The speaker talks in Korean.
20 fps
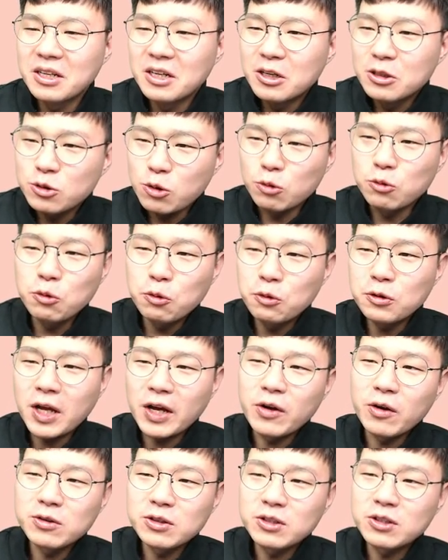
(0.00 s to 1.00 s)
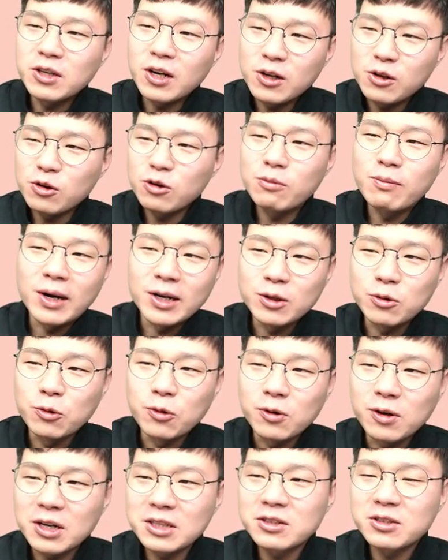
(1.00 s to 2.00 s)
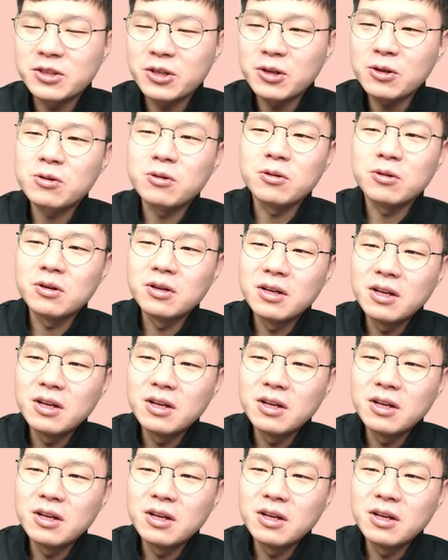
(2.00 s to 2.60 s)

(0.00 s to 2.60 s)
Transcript: 저도 다이어트를 하려고 많이 노력을 하는데요.